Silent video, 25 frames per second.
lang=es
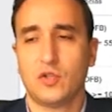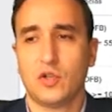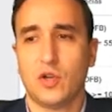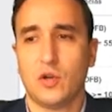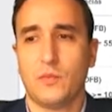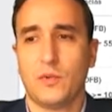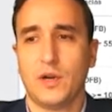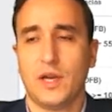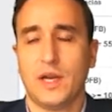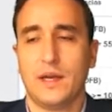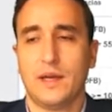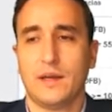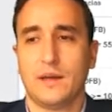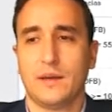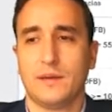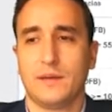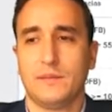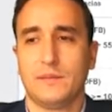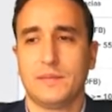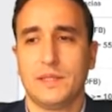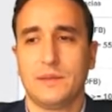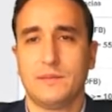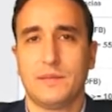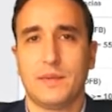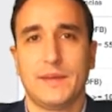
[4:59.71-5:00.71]
suelo poner
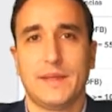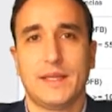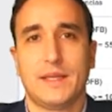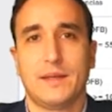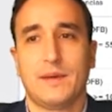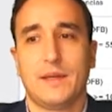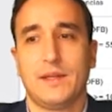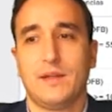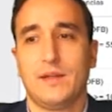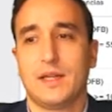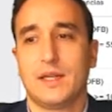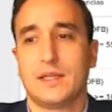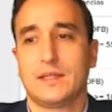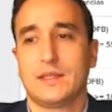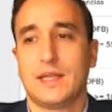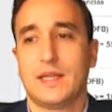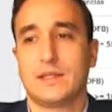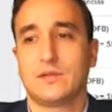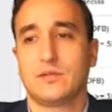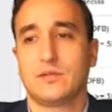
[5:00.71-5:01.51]
simplemente válida hasta su